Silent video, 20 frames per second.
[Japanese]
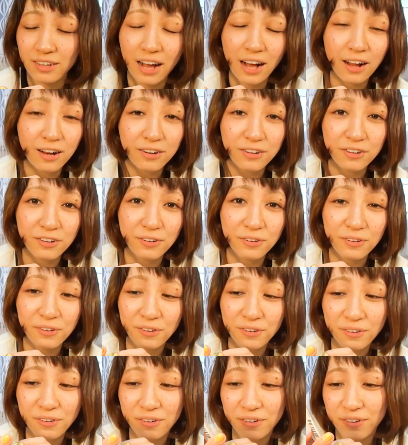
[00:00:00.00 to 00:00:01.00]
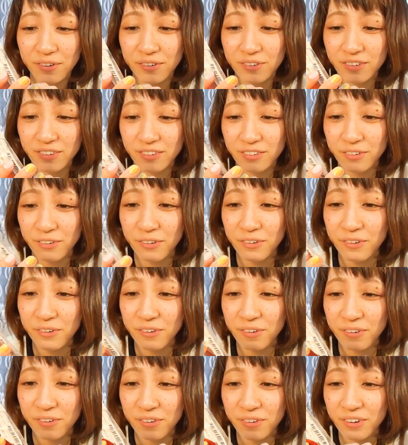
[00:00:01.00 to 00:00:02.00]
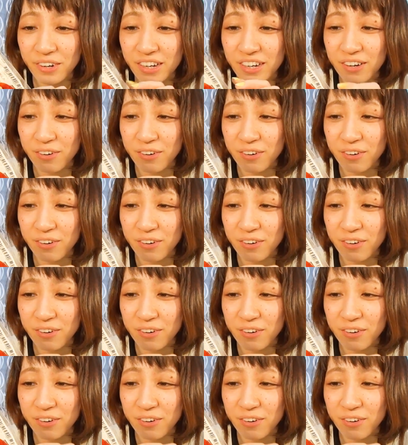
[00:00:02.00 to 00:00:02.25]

あるよーすごー